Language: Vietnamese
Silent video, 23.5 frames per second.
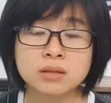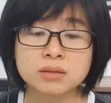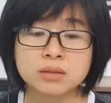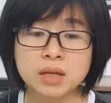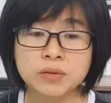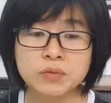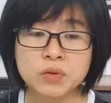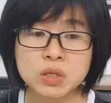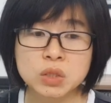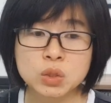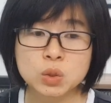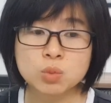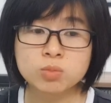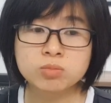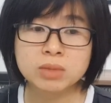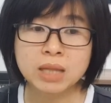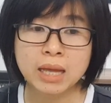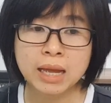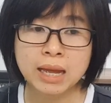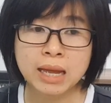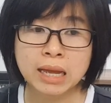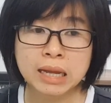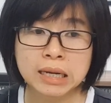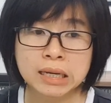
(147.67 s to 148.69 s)
Tại vì chúng
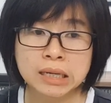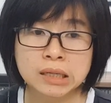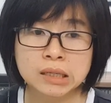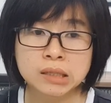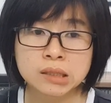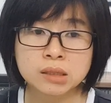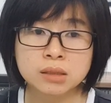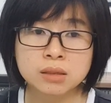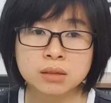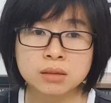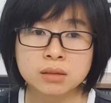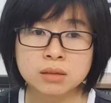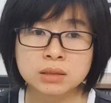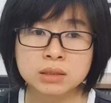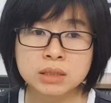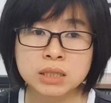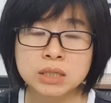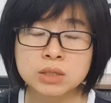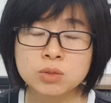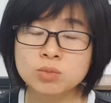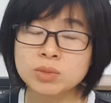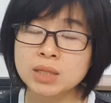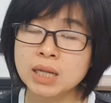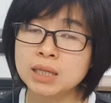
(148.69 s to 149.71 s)
ta là
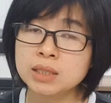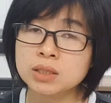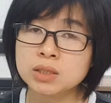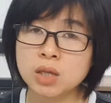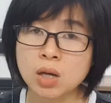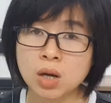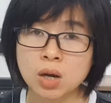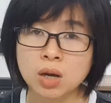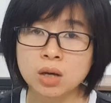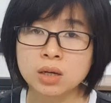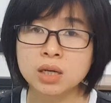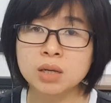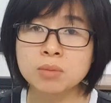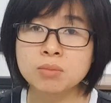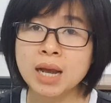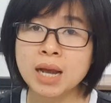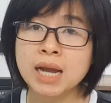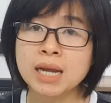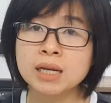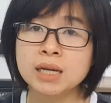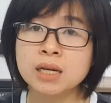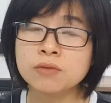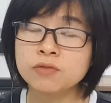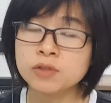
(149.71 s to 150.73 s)
khi chúng ta chọn cái
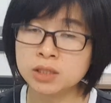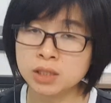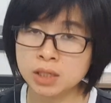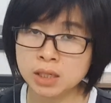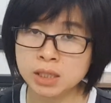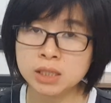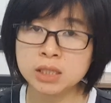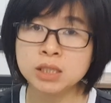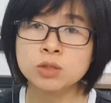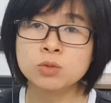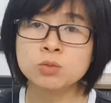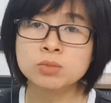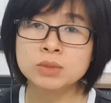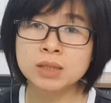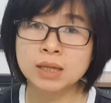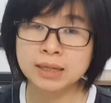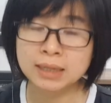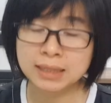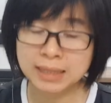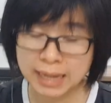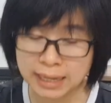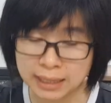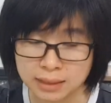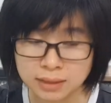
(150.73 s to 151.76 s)
mái nó vừa ý, chúng ta
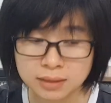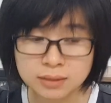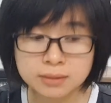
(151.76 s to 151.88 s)
cắt,